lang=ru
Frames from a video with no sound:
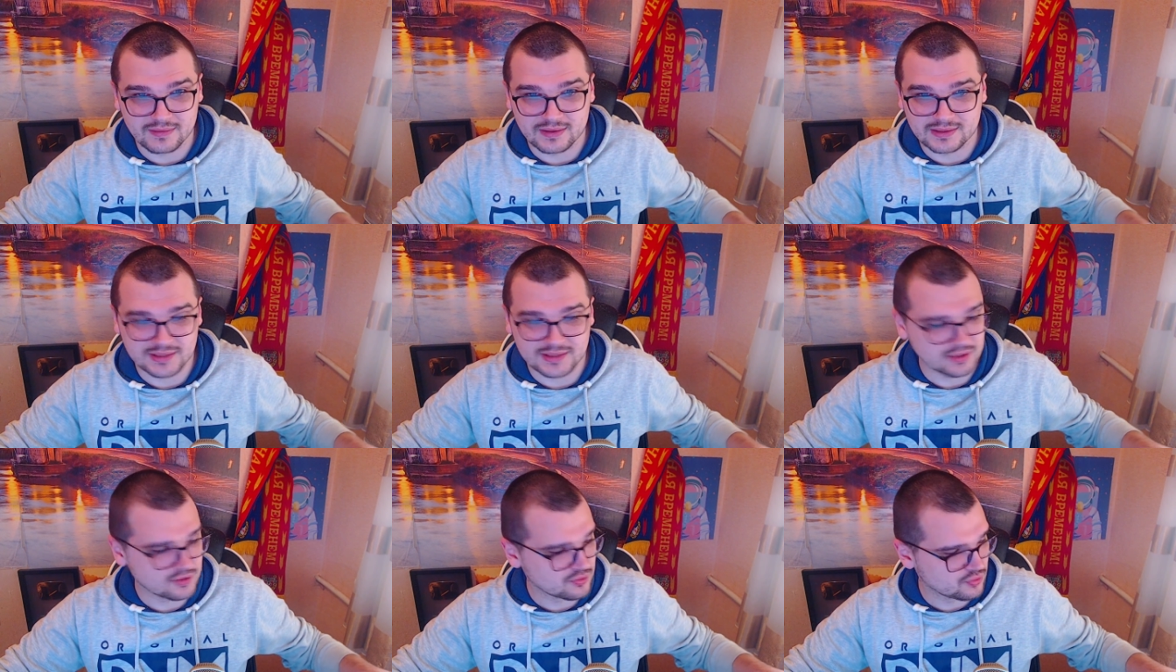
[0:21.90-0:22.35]

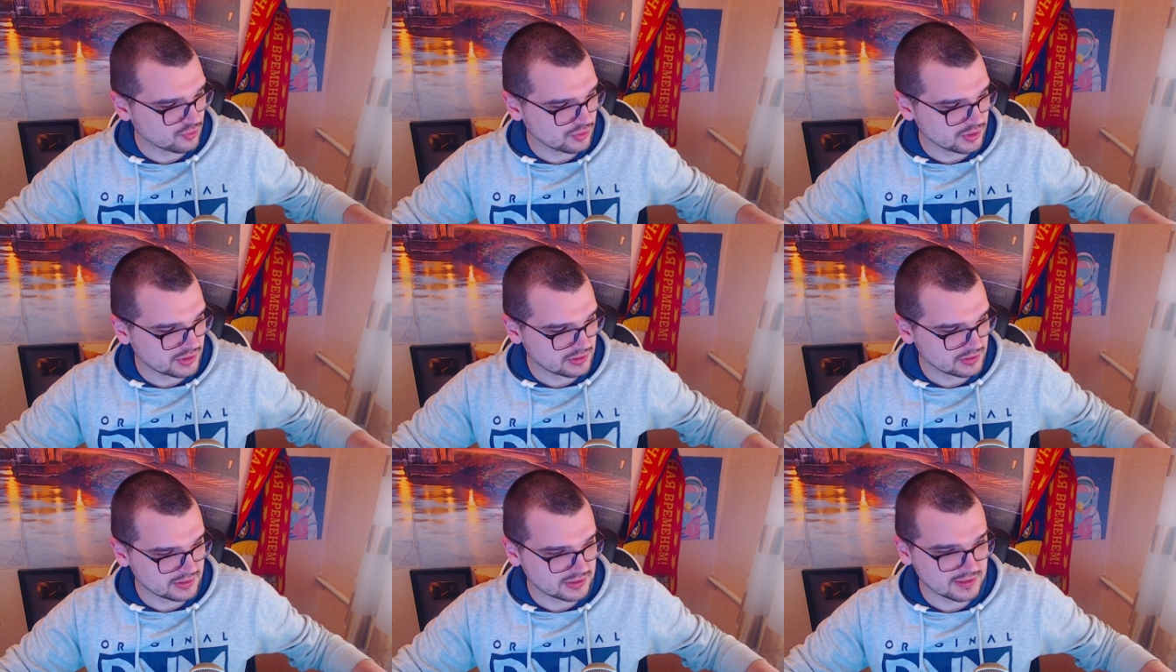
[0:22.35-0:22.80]

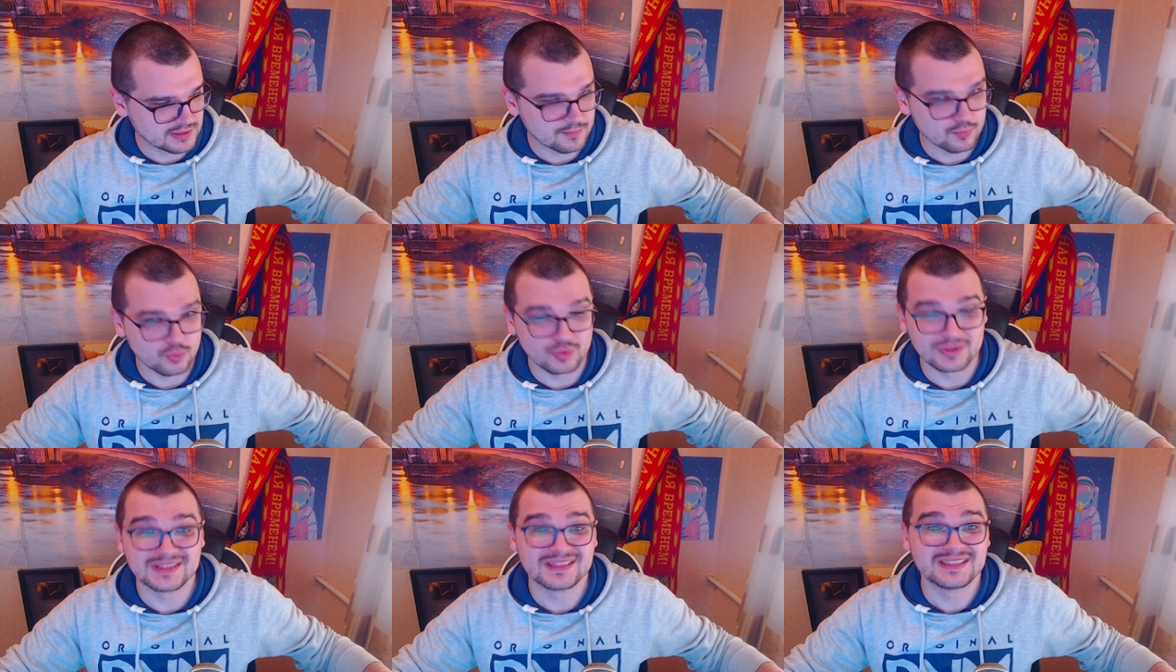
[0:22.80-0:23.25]
закончился
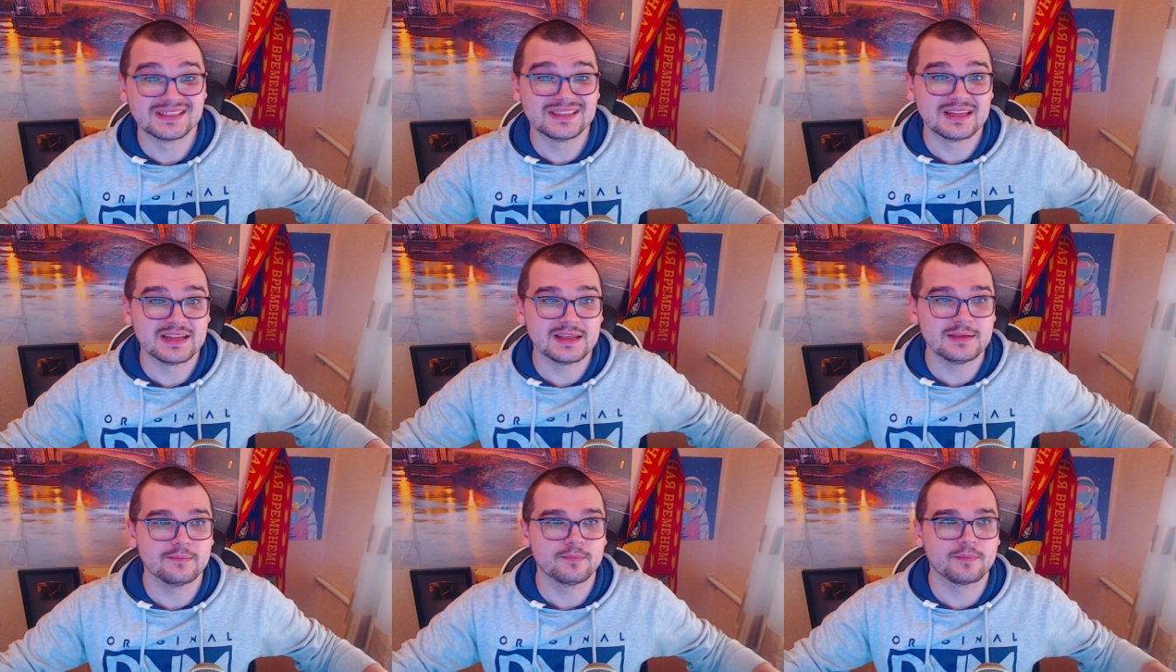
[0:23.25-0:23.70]
мой
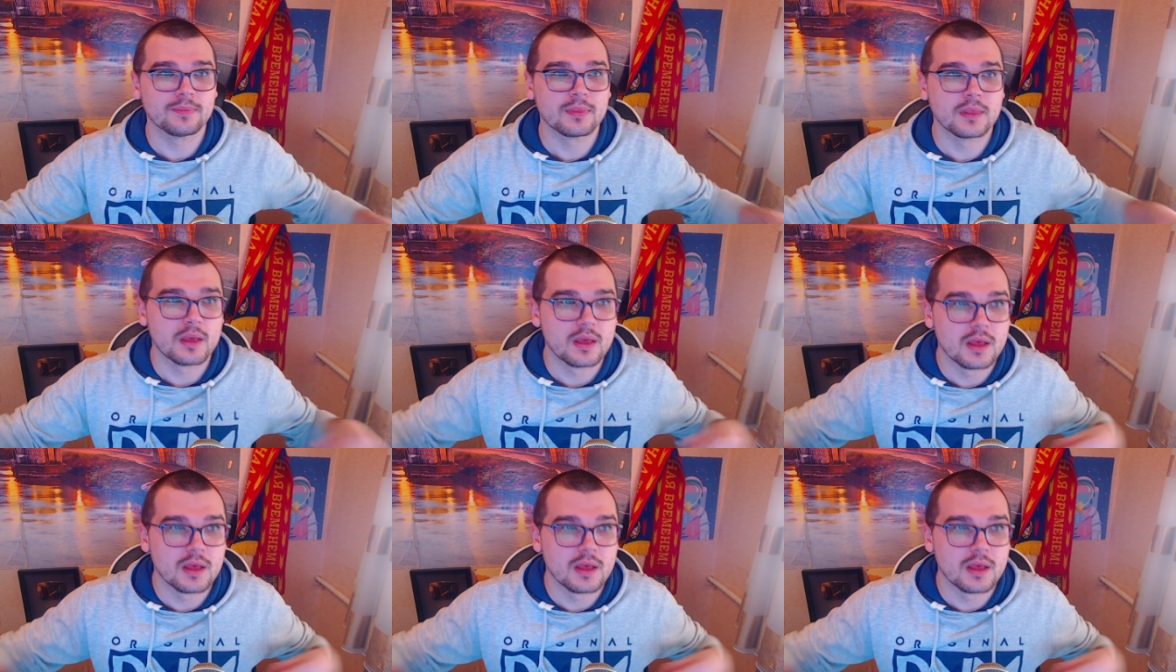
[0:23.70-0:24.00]
стрим.